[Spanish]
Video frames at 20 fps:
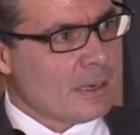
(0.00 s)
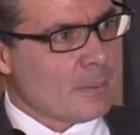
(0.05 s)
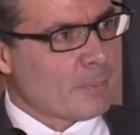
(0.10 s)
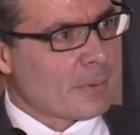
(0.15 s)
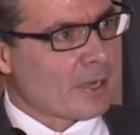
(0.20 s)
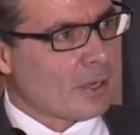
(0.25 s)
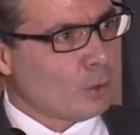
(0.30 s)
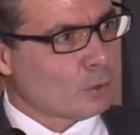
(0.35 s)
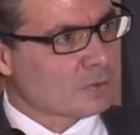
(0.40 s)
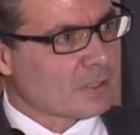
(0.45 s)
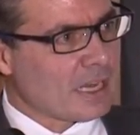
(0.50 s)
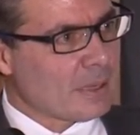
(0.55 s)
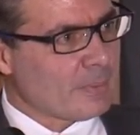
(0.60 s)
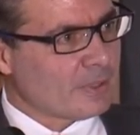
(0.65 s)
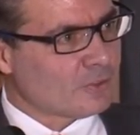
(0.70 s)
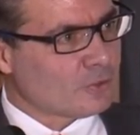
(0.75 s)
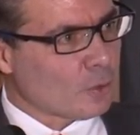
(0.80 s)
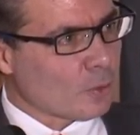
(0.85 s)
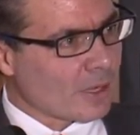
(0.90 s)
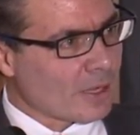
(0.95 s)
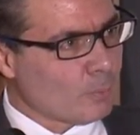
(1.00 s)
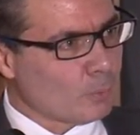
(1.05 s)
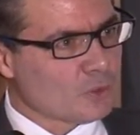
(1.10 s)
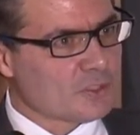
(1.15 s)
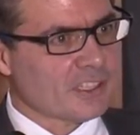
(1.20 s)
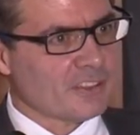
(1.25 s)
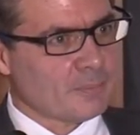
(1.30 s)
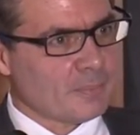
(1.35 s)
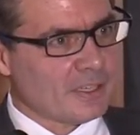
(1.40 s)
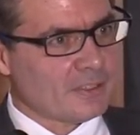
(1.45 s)
pero otra dimensión que
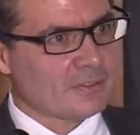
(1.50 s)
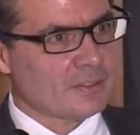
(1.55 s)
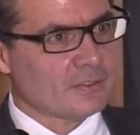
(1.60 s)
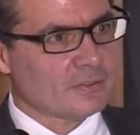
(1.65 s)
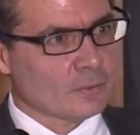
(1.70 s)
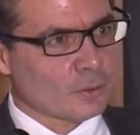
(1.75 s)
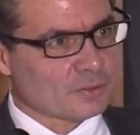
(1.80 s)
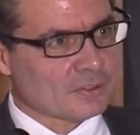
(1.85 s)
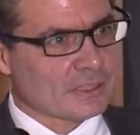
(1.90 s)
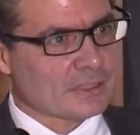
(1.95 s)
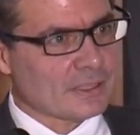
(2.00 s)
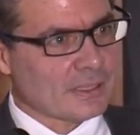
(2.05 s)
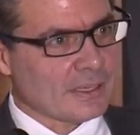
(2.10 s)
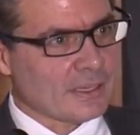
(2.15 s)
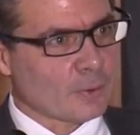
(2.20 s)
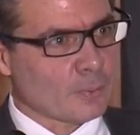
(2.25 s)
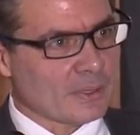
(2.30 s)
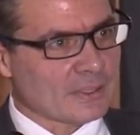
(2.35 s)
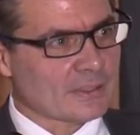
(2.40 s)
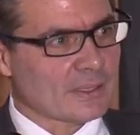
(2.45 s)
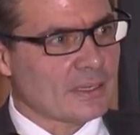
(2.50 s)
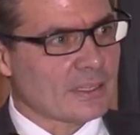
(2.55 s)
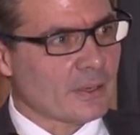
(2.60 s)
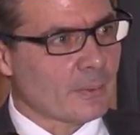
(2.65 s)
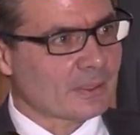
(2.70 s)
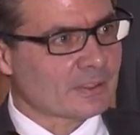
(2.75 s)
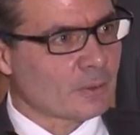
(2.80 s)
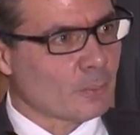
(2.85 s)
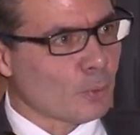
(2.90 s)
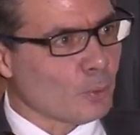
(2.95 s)
muchas veces no se tiene en cuenta en el
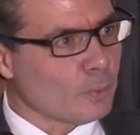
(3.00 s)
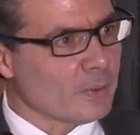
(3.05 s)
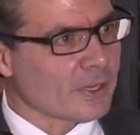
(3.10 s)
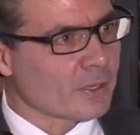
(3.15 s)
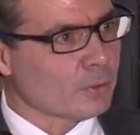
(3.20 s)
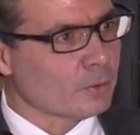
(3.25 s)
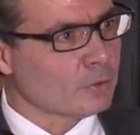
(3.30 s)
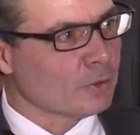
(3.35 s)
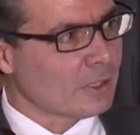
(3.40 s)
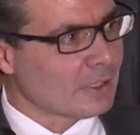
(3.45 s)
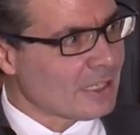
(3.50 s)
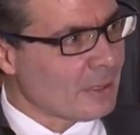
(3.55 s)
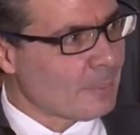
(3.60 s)
debate público, yo la